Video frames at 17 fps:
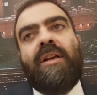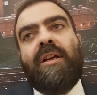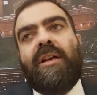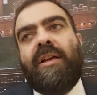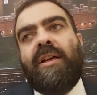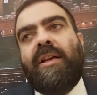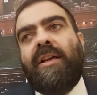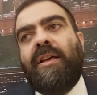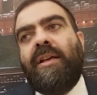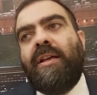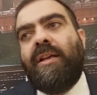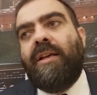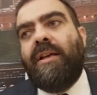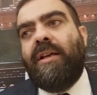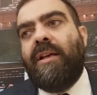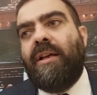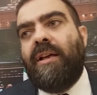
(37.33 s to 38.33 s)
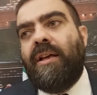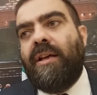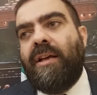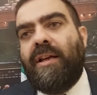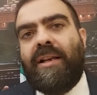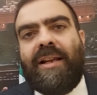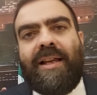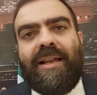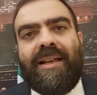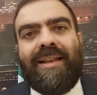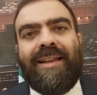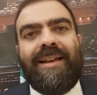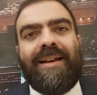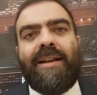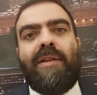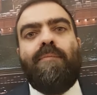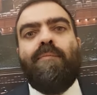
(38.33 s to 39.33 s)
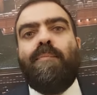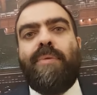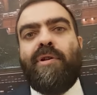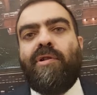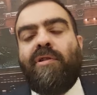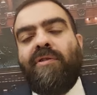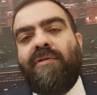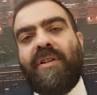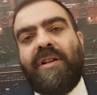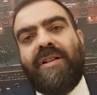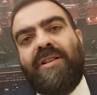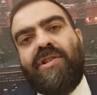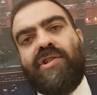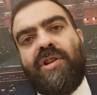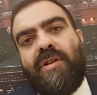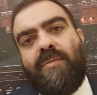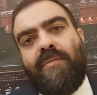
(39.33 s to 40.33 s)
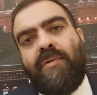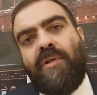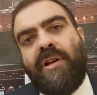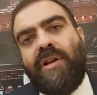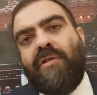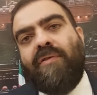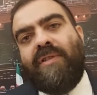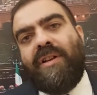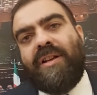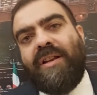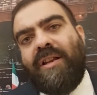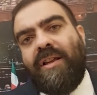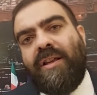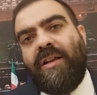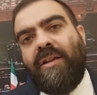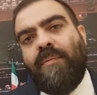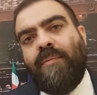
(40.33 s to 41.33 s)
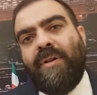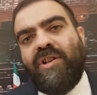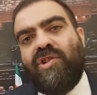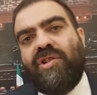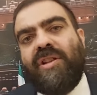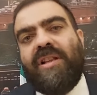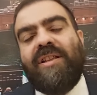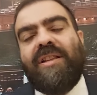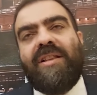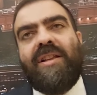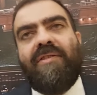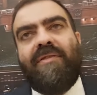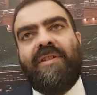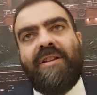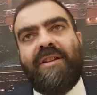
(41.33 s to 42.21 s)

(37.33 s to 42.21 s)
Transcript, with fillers: e, e lei rimprovera diciamo, ai governi precedenti di